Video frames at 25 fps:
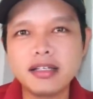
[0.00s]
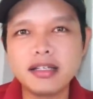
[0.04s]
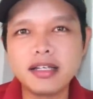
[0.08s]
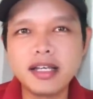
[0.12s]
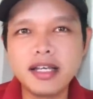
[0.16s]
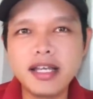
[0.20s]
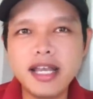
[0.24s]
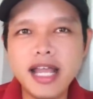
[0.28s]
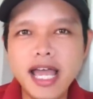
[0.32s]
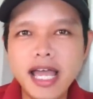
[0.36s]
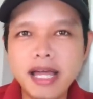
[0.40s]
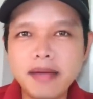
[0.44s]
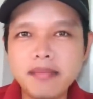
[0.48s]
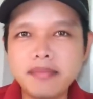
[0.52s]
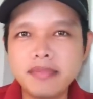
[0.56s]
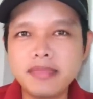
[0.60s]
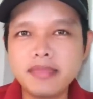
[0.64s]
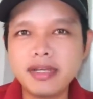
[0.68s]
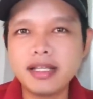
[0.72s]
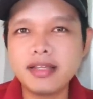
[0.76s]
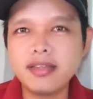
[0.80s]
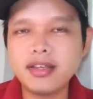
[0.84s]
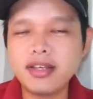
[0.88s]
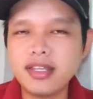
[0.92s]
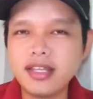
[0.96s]
đình đám
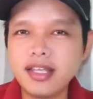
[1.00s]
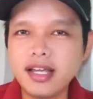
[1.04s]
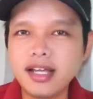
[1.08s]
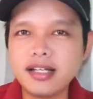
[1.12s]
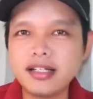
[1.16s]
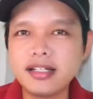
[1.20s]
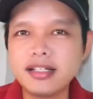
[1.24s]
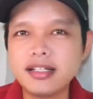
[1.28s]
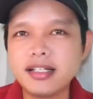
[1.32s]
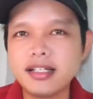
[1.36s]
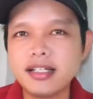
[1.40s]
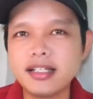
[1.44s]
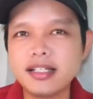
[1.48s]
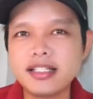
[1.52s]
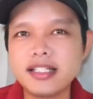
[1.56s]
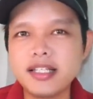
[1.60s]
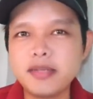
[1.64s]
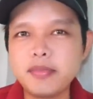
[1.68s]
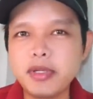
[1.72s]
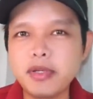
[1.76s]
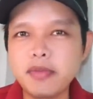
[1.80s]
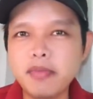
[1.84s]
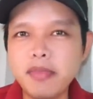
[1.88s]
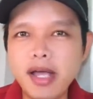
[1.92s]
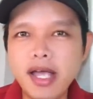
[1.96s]
là doanh nhân là
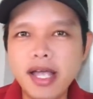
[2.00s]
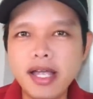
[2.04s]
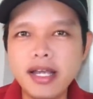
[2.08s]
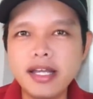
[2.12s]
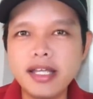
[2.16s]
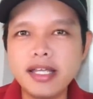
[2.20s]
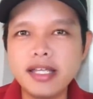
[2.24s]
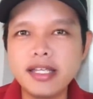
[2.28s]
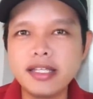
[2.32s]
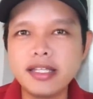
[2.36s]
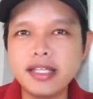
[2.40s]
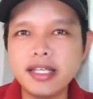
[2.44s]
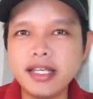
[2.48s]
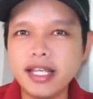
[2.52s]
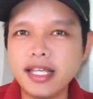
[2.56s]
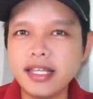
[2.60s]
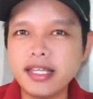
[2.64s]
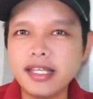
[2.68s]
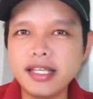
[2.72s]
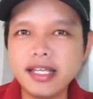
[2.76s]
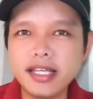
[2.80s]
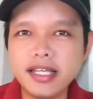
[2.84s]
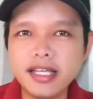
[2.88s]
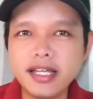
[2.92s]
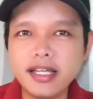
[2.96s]
sẽ bị bế đi thế này
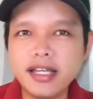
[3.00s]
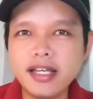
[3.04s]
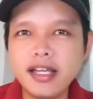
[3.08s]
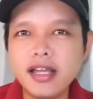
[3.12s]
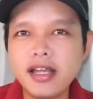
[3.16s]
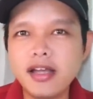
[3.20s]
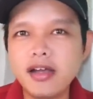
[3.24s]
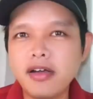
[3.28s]
thế kia,